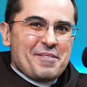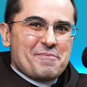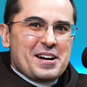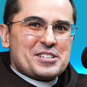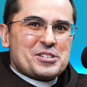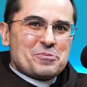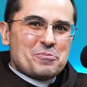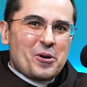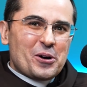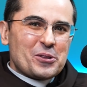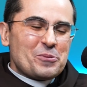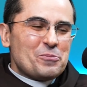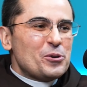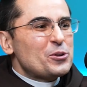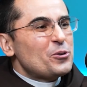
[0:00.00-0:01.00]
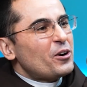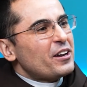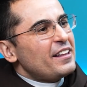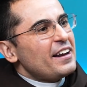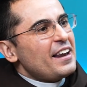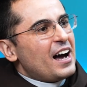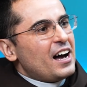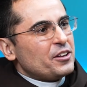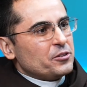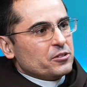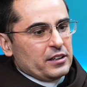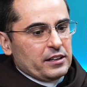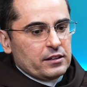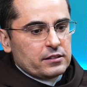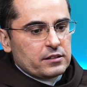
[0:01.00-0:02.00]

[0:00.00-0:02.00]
mas de modo muito ordenado, né?